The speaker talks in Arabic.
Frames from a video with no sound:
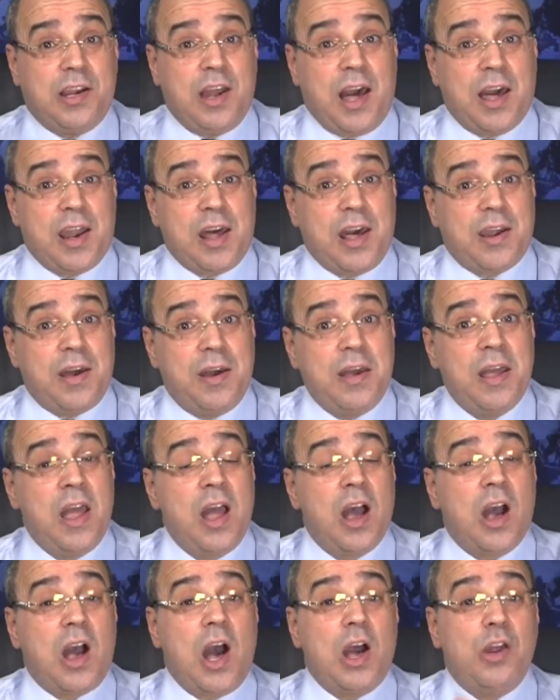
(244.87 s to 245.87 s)
الحرارة
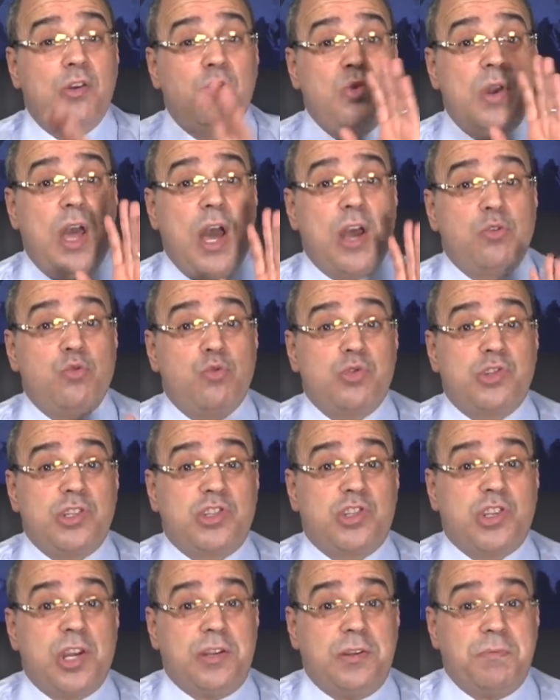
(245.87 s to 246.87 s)
قالوا لا
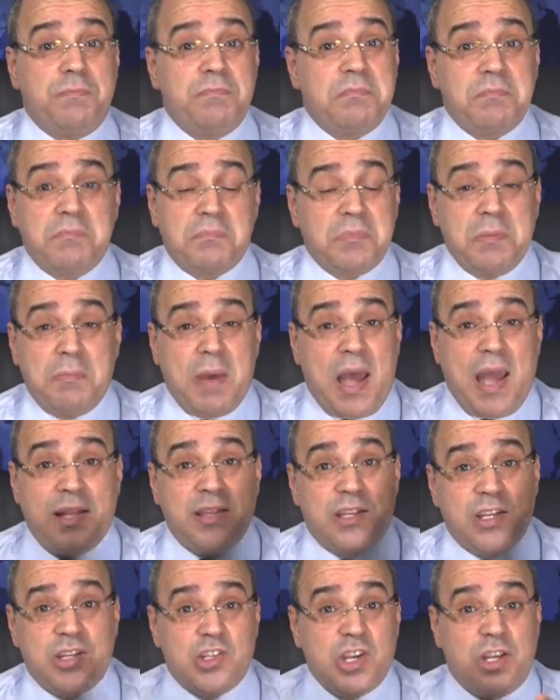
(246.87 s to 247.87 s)
يوجد شيء ما
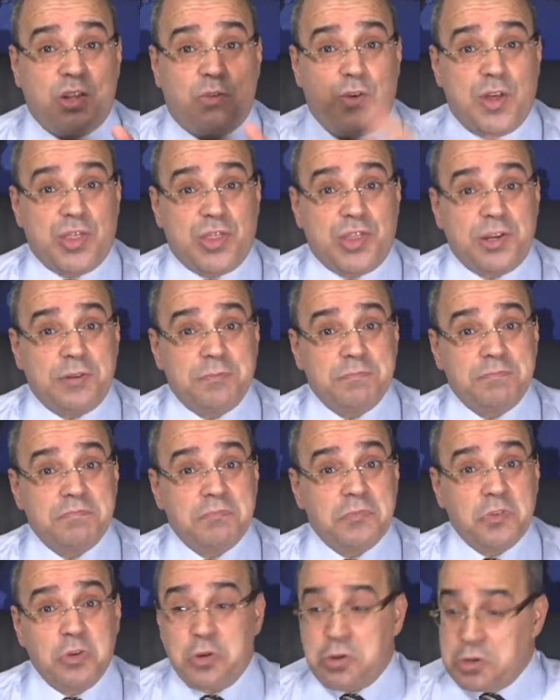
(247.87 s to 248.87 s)
عندك شيء تفضل
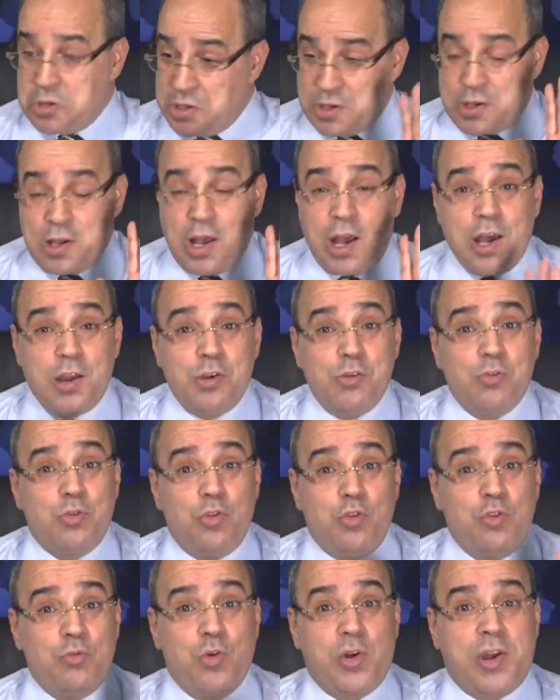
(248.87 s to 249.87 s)
قالوا
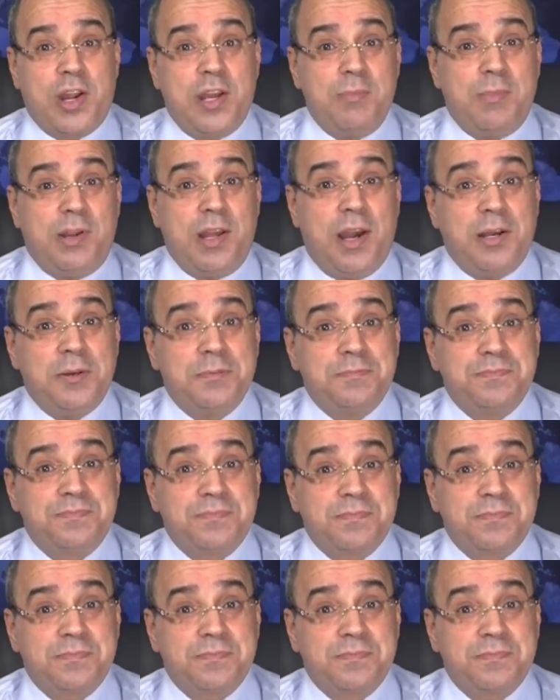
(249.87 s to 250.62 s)
الأمور راهي مليحة